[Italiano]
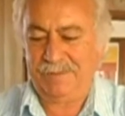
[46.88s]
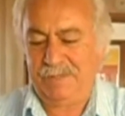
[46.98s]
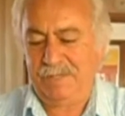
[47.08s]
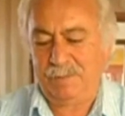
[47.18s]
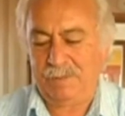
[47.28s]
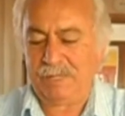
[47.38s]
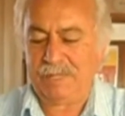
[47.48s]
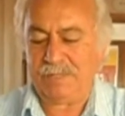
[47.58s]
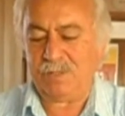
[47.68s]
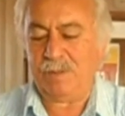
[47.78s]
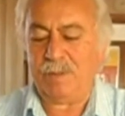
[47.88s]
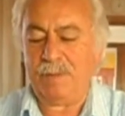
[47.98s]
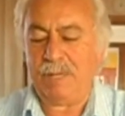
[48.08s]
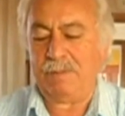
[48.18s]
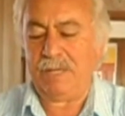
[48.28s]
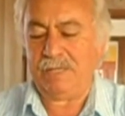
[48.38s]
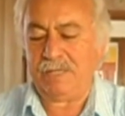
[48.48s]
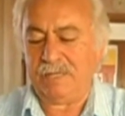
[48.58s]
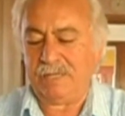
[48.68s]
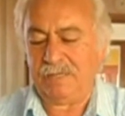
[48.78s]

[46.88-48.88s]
Sì, perché siccome mia madre